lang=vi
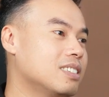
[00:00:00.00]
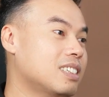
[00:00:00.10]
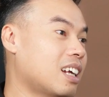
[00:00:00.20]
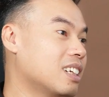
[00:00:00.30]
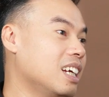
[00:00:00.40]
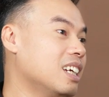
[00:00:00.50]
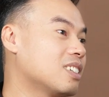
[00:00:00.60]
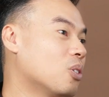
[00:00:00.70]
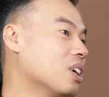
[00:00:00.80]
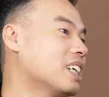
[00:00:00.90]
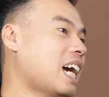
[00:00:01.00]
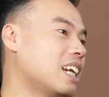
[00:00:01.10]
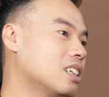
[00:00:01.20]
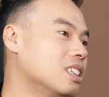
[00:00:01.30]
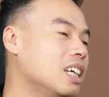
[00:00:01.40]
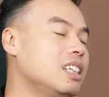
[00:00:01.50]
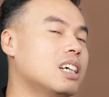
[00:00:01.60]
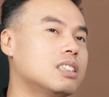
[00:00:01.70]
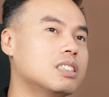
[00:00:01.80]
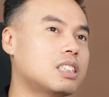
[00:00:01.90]
nhận đến là của người ta được nhưng ít
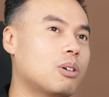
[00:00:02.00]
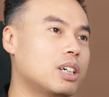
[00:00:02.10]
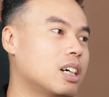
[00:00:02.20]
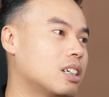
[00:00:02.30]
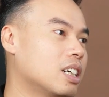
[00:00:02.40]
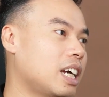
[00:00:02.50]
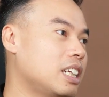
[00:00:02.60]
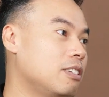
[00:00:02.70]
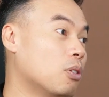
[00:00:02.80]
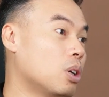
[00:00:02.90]
nhất sau cái đợt đấy anh đi khổ